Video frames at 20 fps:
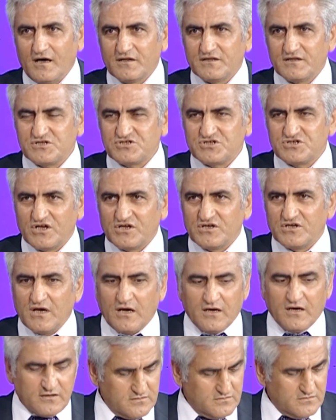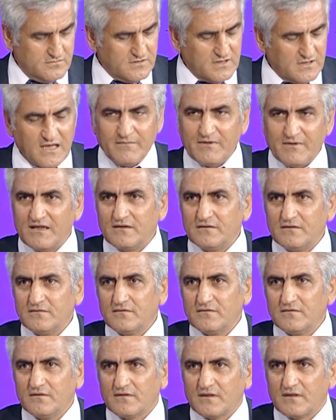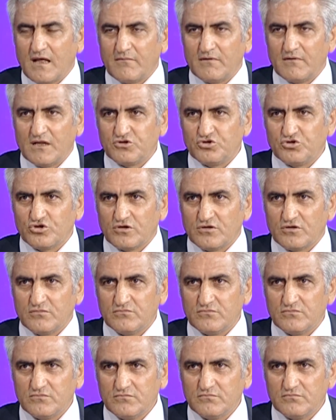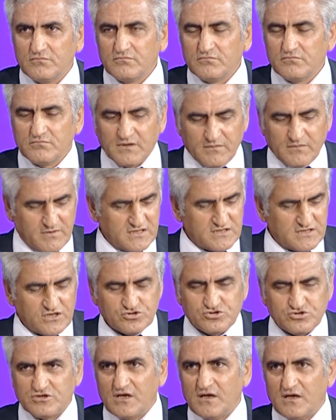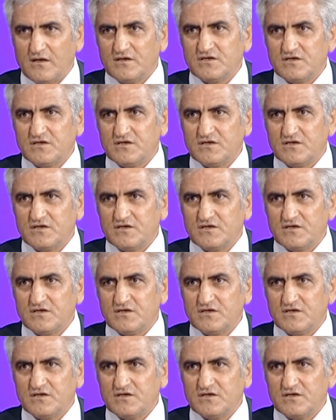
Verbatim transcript: Ada çayı yağı hemen damlatıyorum bir bardak suya.